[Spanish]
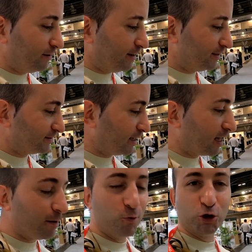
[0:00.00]
eh,
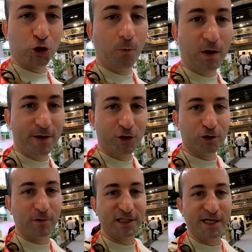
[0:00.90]
sacan muchos
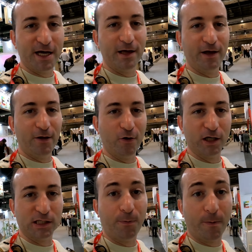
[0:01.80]
complementos más allá de lo
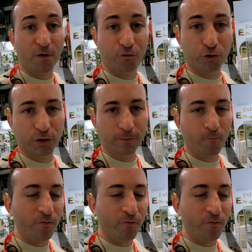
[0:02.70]
que es el propio fruto.